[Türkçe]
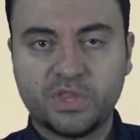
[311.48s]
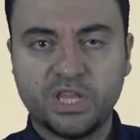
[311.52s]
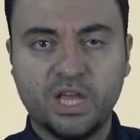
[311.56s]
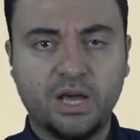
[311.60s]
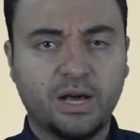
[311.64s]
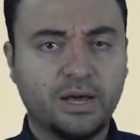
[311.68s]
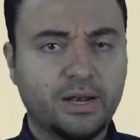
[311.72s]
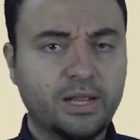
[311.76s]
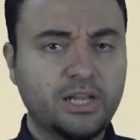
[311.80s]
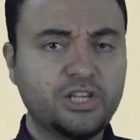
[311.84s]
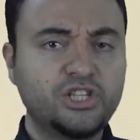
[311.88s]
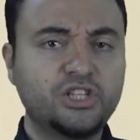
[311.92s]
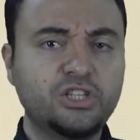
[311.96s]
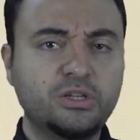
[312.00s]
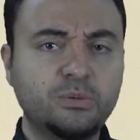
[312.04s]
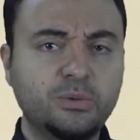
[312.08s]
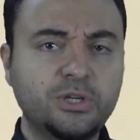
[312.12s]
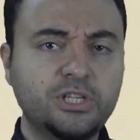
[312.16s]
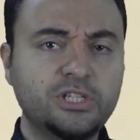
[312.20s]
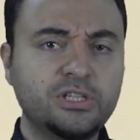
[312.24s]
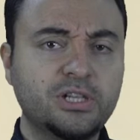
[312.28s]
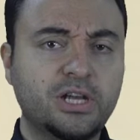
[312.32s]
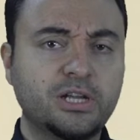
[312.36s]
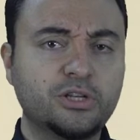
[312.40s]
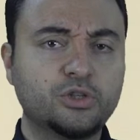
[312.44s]

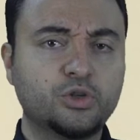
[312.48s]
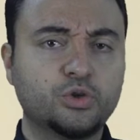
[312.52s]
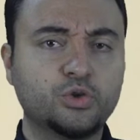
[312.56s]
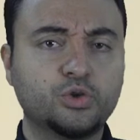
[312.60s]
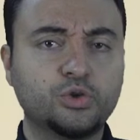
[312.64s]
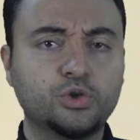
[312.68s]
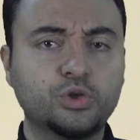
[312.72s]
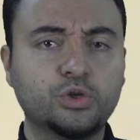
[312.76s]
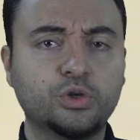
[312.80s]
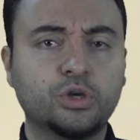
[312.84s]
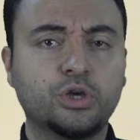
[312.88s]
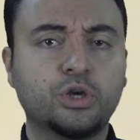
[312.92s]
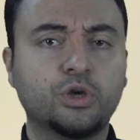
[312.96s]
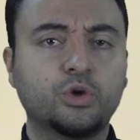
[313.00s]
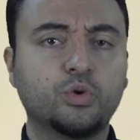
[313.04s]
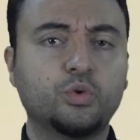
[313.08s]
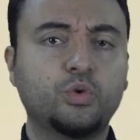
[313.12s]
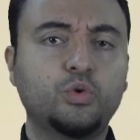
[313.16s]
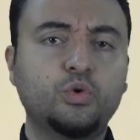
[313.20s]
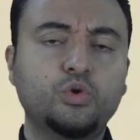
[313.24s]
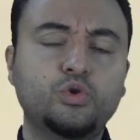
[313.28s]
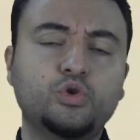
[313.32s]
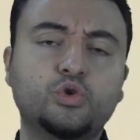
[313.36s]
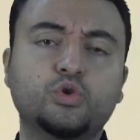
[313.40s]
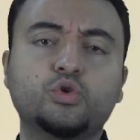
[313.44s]
Araştırmacılar çocuğu
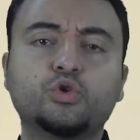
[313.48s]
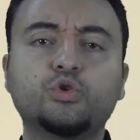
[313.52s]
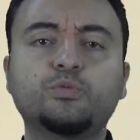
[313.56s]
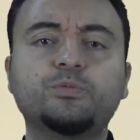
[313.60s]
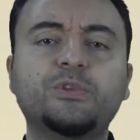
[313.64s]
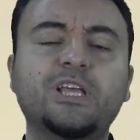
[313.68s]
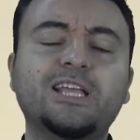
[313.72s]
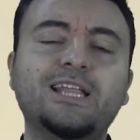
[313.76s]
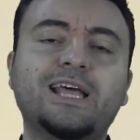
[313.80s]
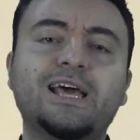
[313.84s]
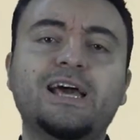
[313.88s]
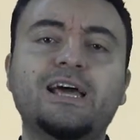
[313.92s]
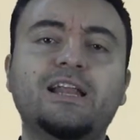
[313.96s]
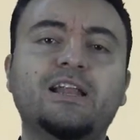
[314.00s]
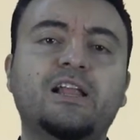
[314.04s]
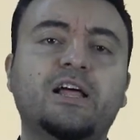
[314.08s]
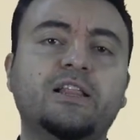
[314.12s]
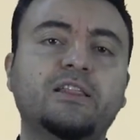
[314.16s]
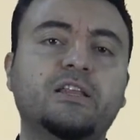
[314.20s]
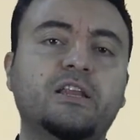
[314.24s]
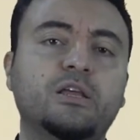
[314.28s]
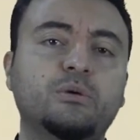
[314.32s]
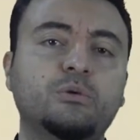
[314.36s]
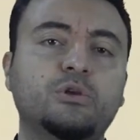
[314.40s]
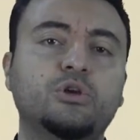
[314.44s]
3 grupta
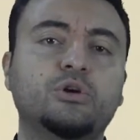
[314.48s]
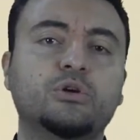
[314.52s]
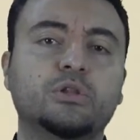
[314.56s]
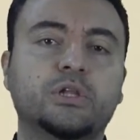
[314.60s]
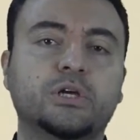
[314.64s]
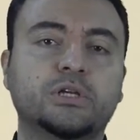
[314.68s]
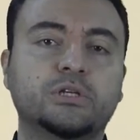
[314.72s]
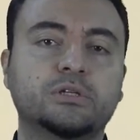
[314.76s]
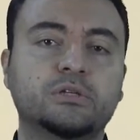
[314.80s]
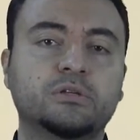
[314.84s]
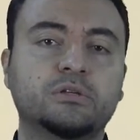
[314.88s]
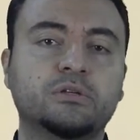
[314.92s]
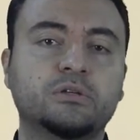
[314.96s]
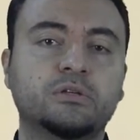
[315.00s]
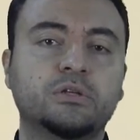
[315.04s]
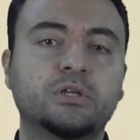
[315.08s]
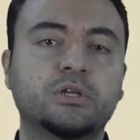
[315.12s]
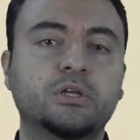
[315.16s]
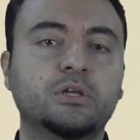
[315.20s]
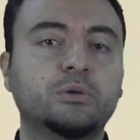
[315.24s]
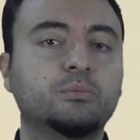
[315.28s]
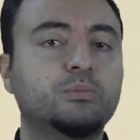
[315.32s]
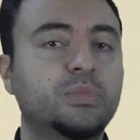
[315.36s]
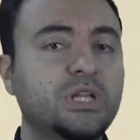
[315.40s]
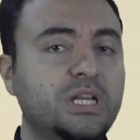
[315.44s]
değerlendirebiliyorlar.
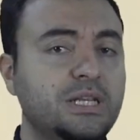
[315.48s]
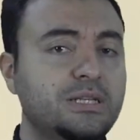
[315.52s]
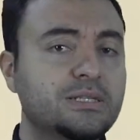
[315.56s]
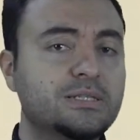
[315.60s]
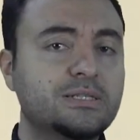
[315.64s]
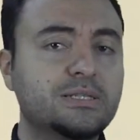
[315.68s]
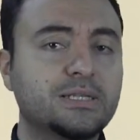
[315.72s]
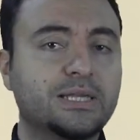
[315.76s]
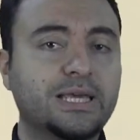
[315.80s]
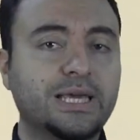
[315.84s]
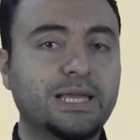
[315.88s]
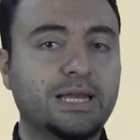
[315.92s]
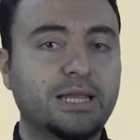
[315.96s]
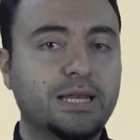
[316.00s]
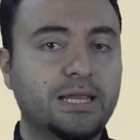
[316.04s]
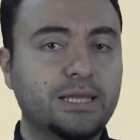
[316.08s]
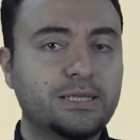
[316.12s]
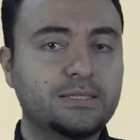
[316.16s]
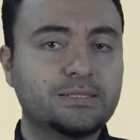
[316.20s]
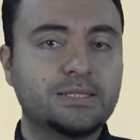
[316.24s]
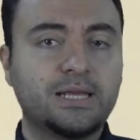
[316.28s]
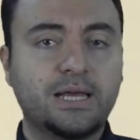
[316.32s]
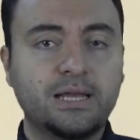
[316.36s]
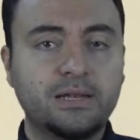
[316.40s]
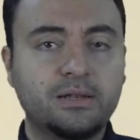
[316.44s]
Birincisi
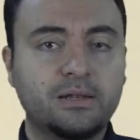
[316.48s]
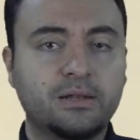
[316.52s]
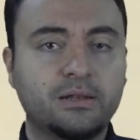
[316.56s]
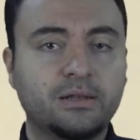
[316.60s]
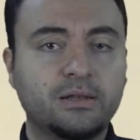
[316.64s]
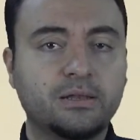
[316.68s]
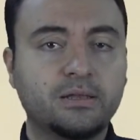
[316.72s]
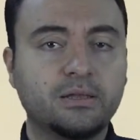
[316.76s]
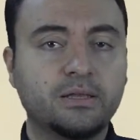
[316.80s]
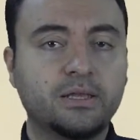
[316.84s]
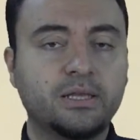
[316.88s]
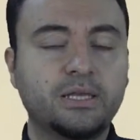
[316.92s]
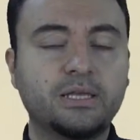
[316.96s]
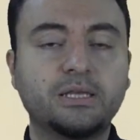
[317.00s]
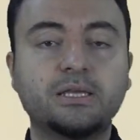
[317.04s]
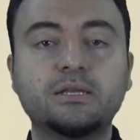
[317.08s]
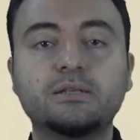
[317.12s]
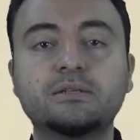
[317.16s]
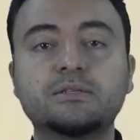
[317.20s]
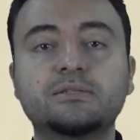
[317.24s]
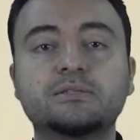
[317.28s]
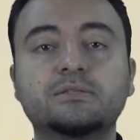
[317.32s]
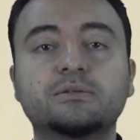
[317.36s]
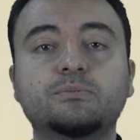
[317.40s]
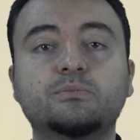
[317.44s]
geleneksel,
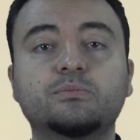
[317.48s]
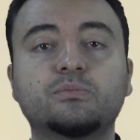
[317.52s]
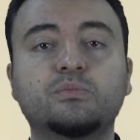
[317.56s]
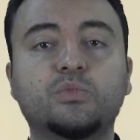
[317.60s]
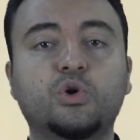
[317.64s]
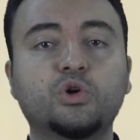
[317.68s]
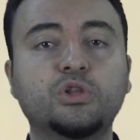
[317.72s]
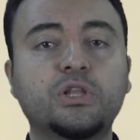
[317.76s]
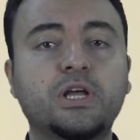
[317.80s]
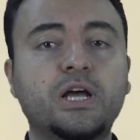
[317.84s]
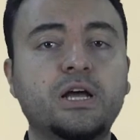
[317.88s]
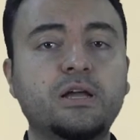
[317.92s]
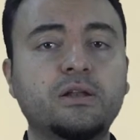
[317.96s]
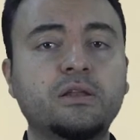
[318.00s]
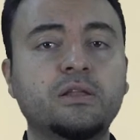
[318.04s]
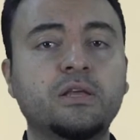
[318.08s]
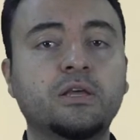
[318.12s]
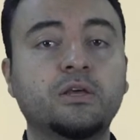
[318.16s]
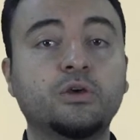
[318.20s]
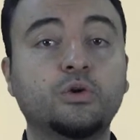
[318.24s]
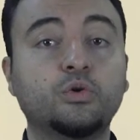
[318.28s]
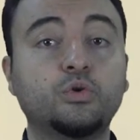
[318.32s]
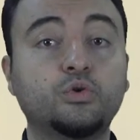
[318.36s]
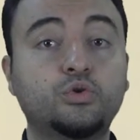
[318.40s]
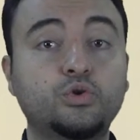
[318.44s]
ikincisi modern,
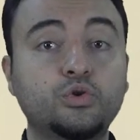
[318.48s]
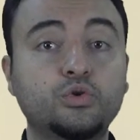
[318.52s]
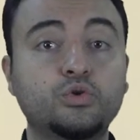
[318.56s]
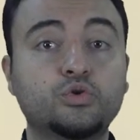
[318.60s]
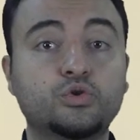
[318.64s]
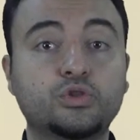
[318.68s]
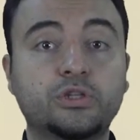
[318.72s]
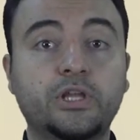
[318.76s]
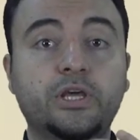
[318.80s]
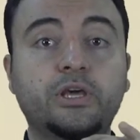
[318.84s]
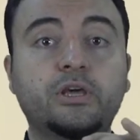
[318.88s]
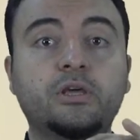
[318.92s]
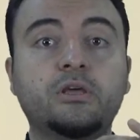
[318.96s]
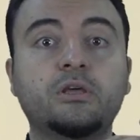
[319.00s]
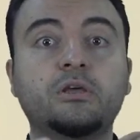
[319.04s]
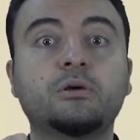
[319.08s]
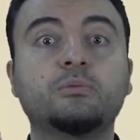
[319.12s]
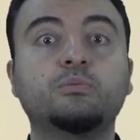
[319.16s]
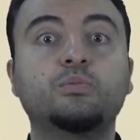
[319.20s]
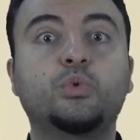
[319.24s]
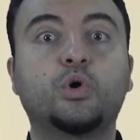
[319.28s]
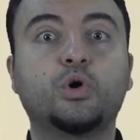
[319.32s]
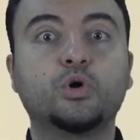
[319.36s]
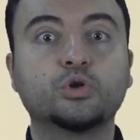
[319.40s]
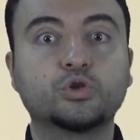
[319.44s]
üçüncüsü de
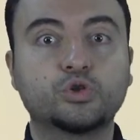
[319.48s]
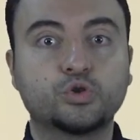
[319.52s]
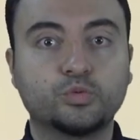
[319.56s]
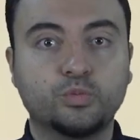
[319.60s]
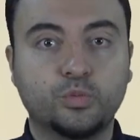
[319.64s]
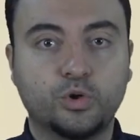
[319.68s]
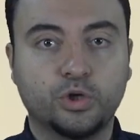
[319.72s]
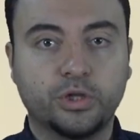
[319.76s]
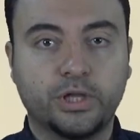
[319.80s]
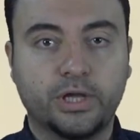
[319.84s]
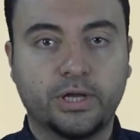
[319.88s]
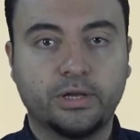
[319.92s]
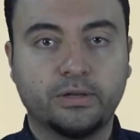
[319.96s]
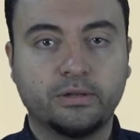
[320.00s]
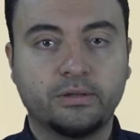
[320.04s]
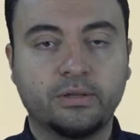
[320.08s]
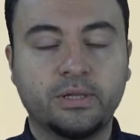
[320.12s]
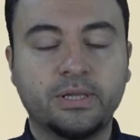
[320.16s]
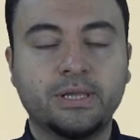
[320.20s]
postmodern.